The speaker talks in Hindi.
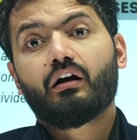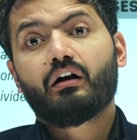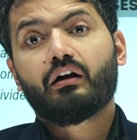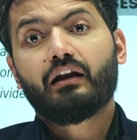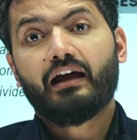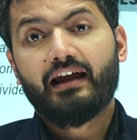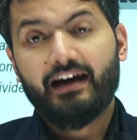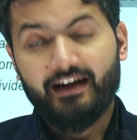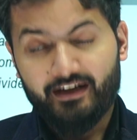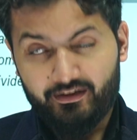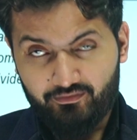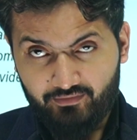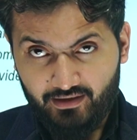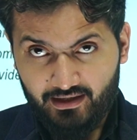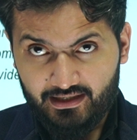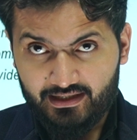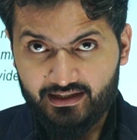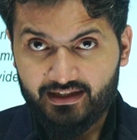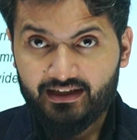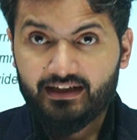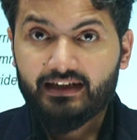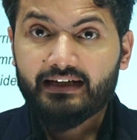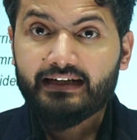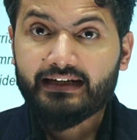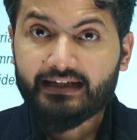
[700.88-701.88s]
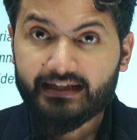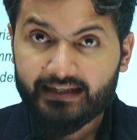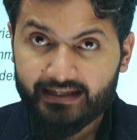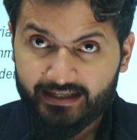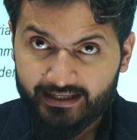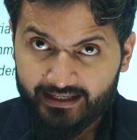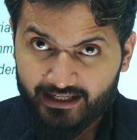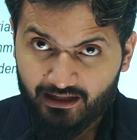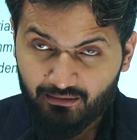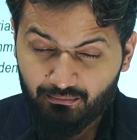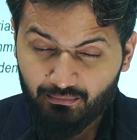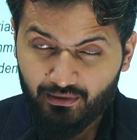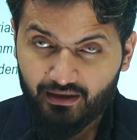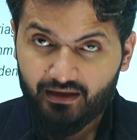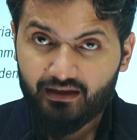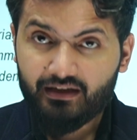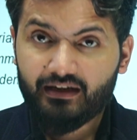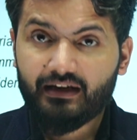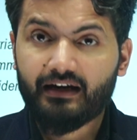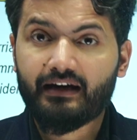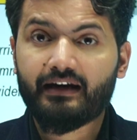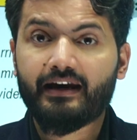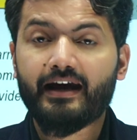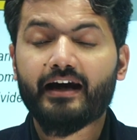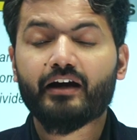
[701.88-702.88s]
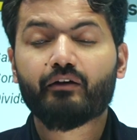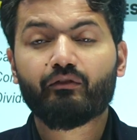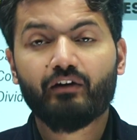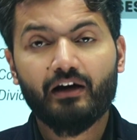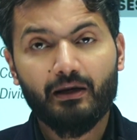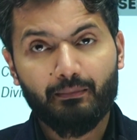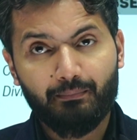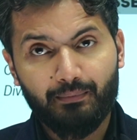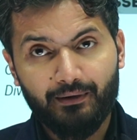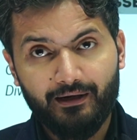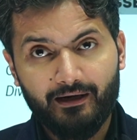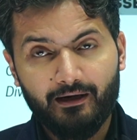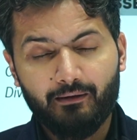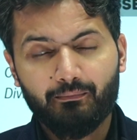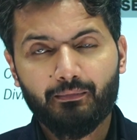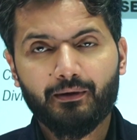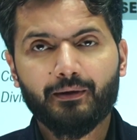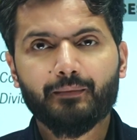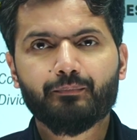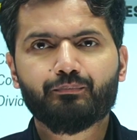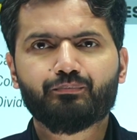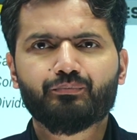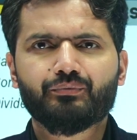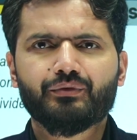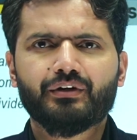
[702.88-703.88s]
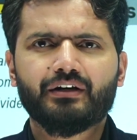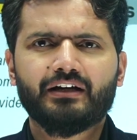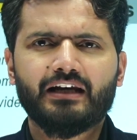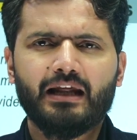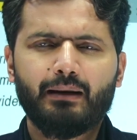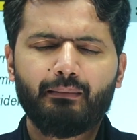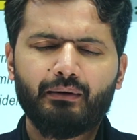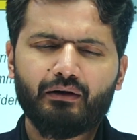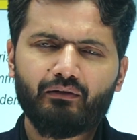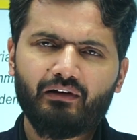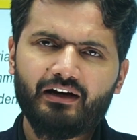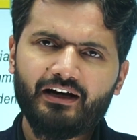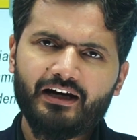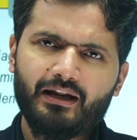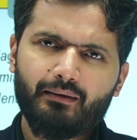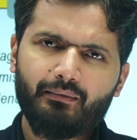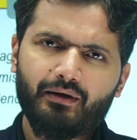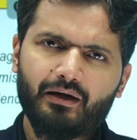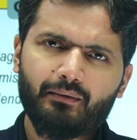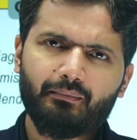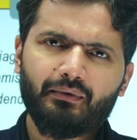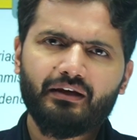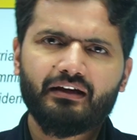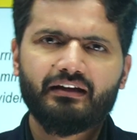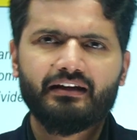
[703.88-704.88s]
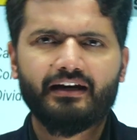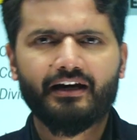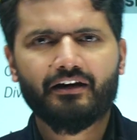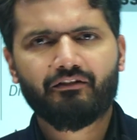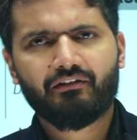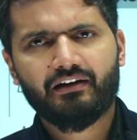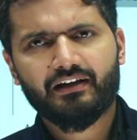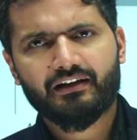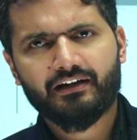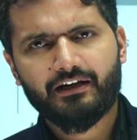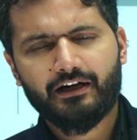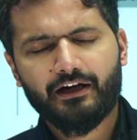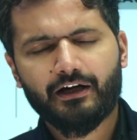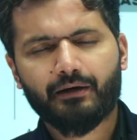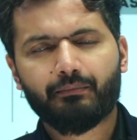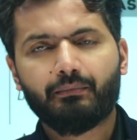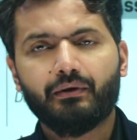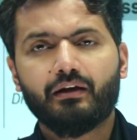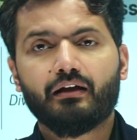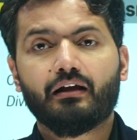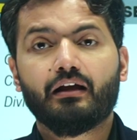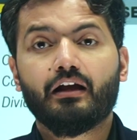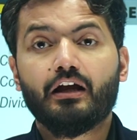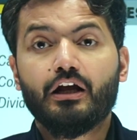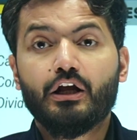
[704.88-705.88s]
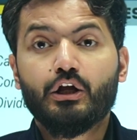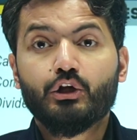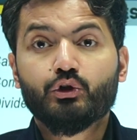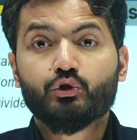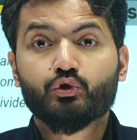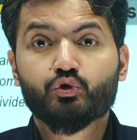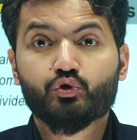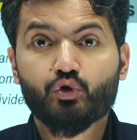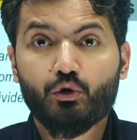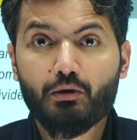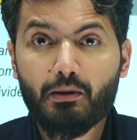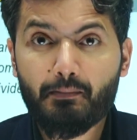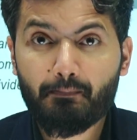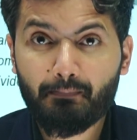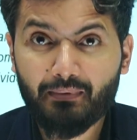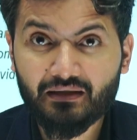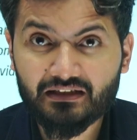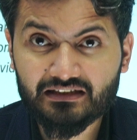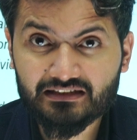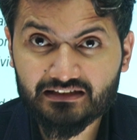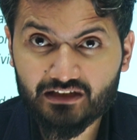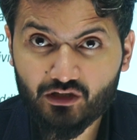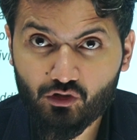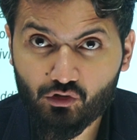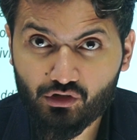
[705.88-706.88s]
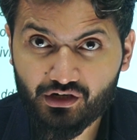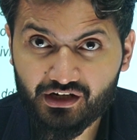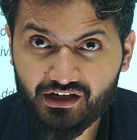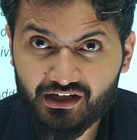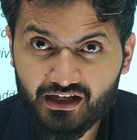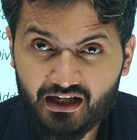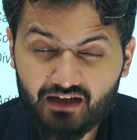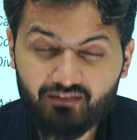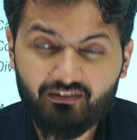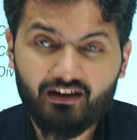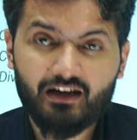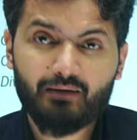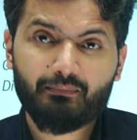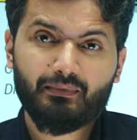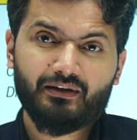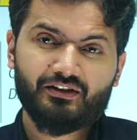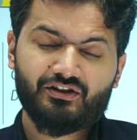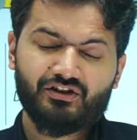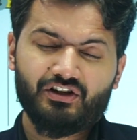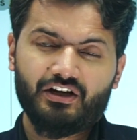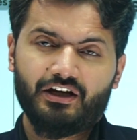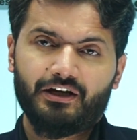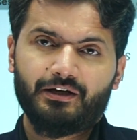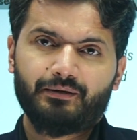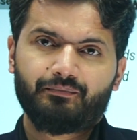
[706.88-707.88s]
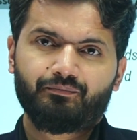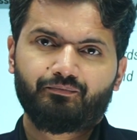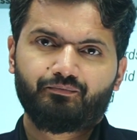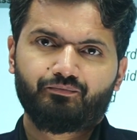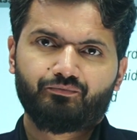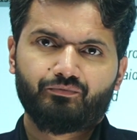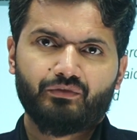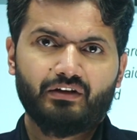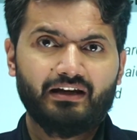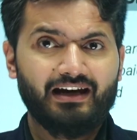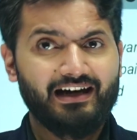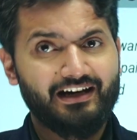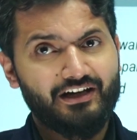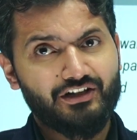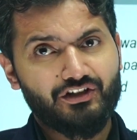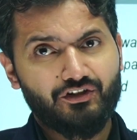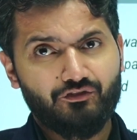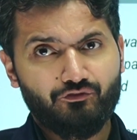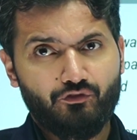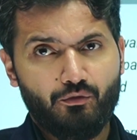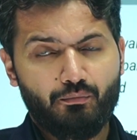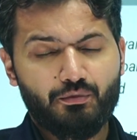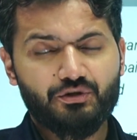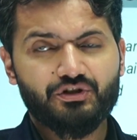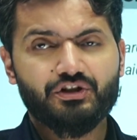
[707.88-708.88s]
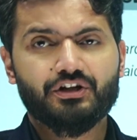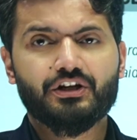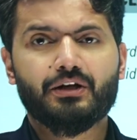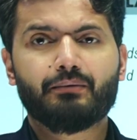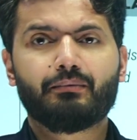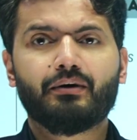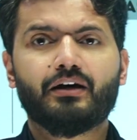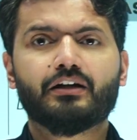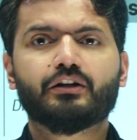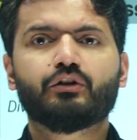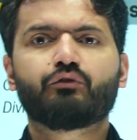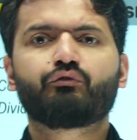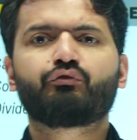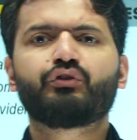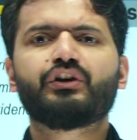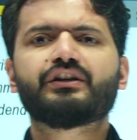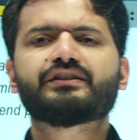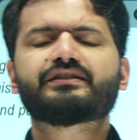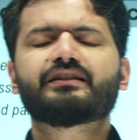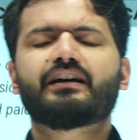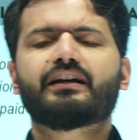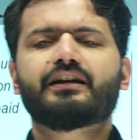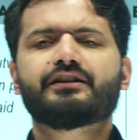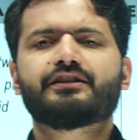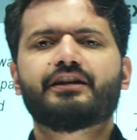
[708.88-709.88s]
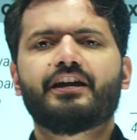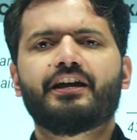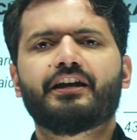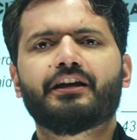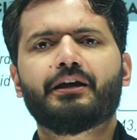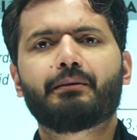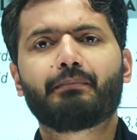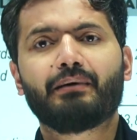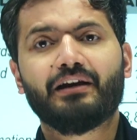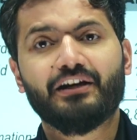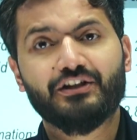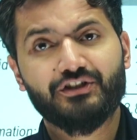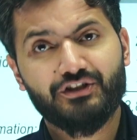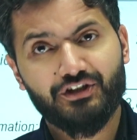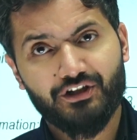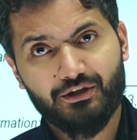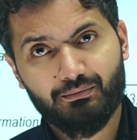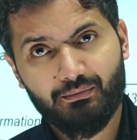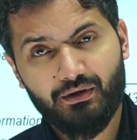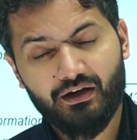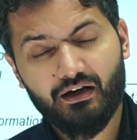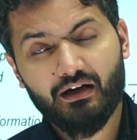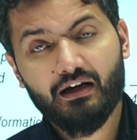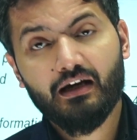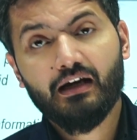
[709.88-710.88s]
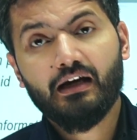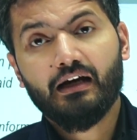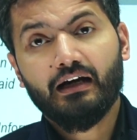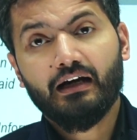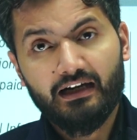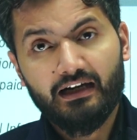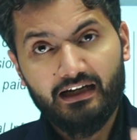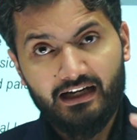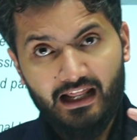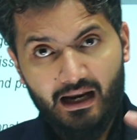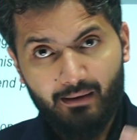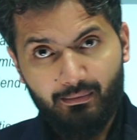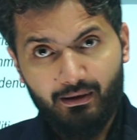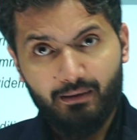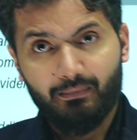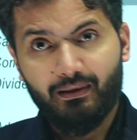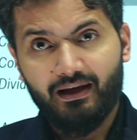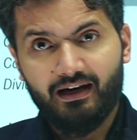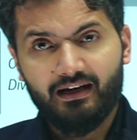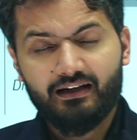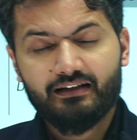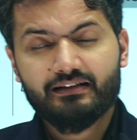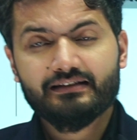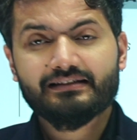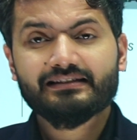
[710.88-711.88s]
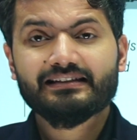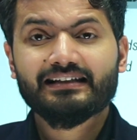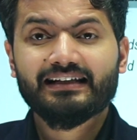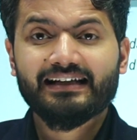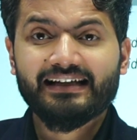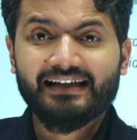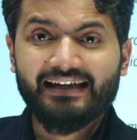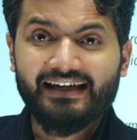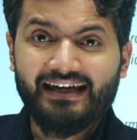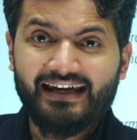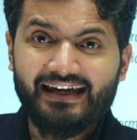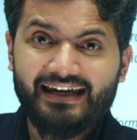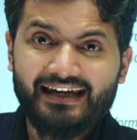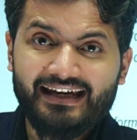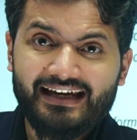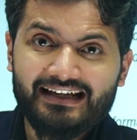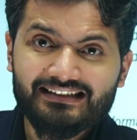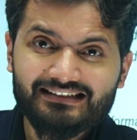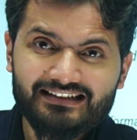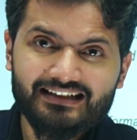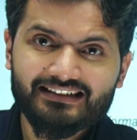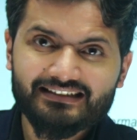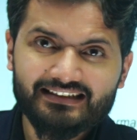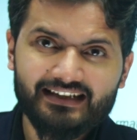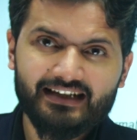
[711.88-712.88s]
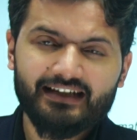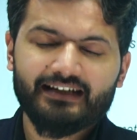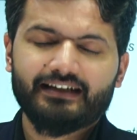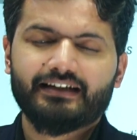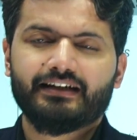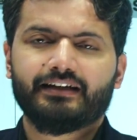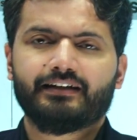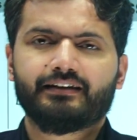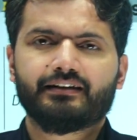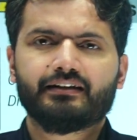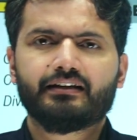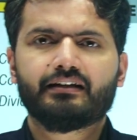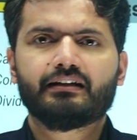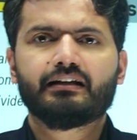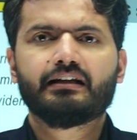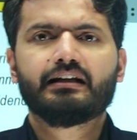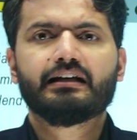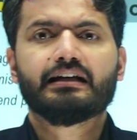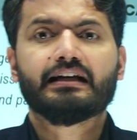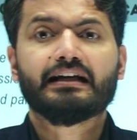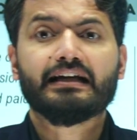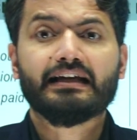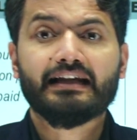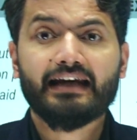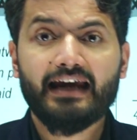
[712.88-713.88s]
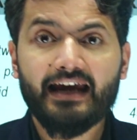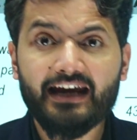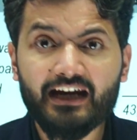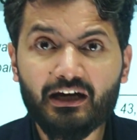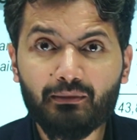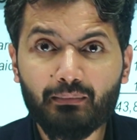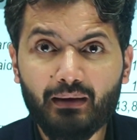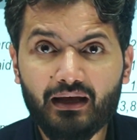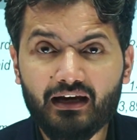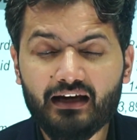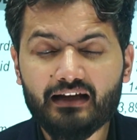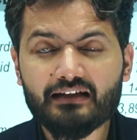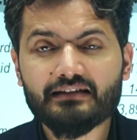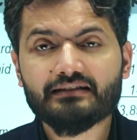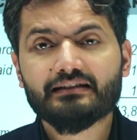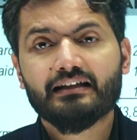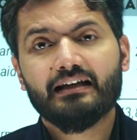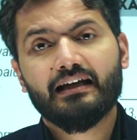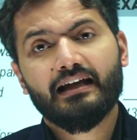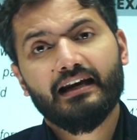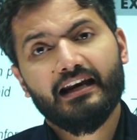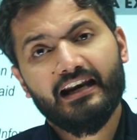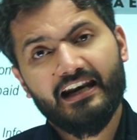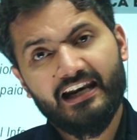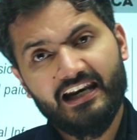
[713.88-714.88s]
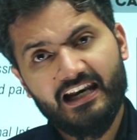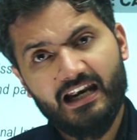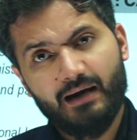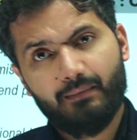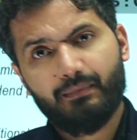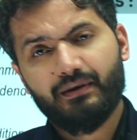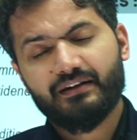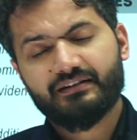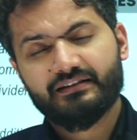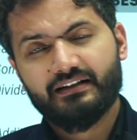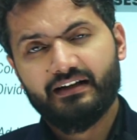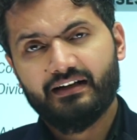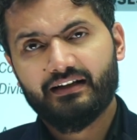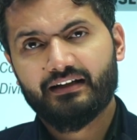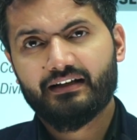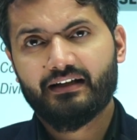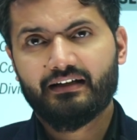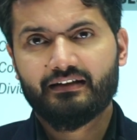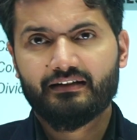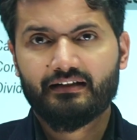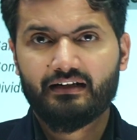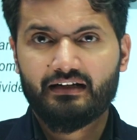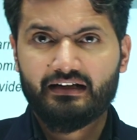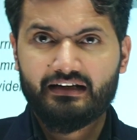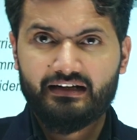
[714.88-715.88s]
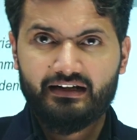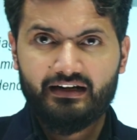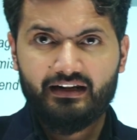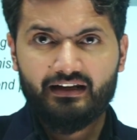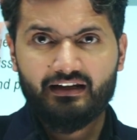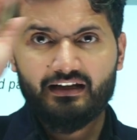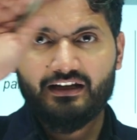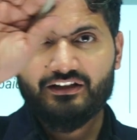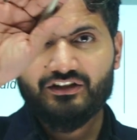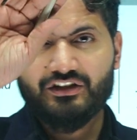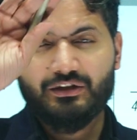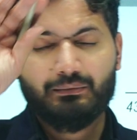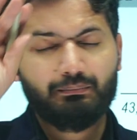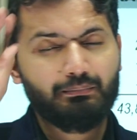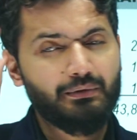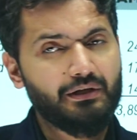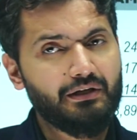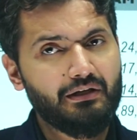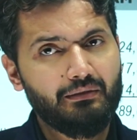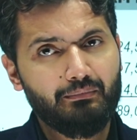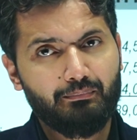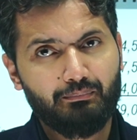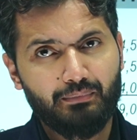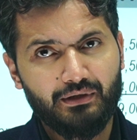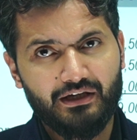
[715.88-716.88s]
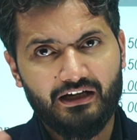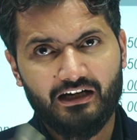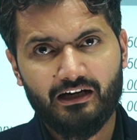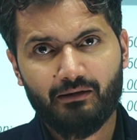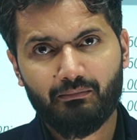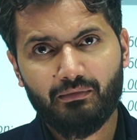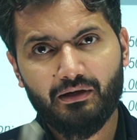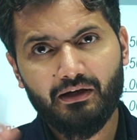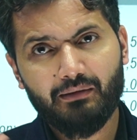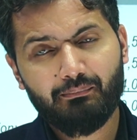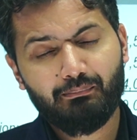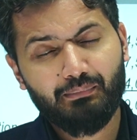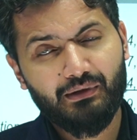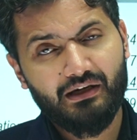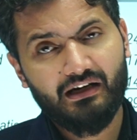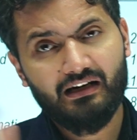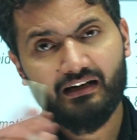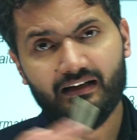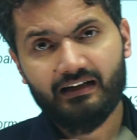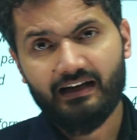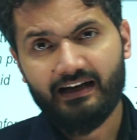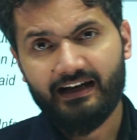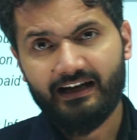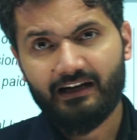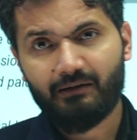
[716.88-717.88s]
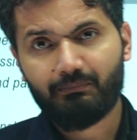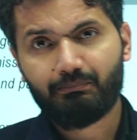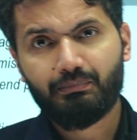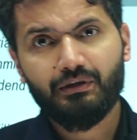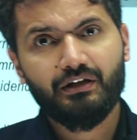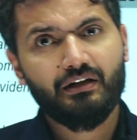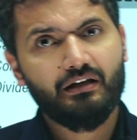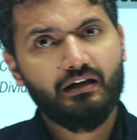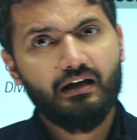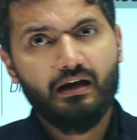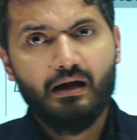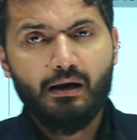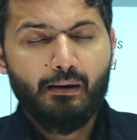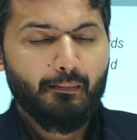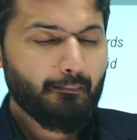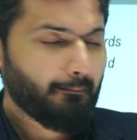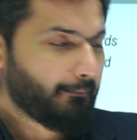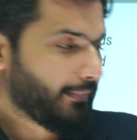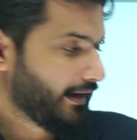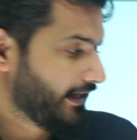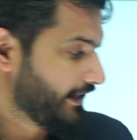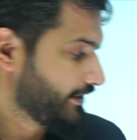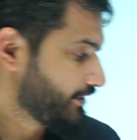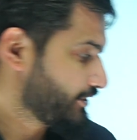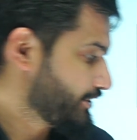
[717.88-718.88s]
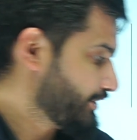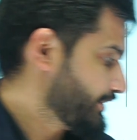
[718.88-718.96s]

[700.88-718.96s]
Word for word: डाइट वाले ट्रेडिंग में इंडाइट वाले फील्ड में डेबिट वाले डेबिट में क्रेडिट वाले क्रेडिट में जो भी पर्सनल और रियल वाले बच गए एडिशन इन्फॉर्मेशन के बाद वे सारे जाएंगे बैलेंस शीट में डेबिट बैलेंस एसेट साइड के अंदर क्रेडिट बैलेंस लेबिट साइड के अंदर ट्रेडिंग का जीपी पीएल में पीएल का एनपी बैलेंस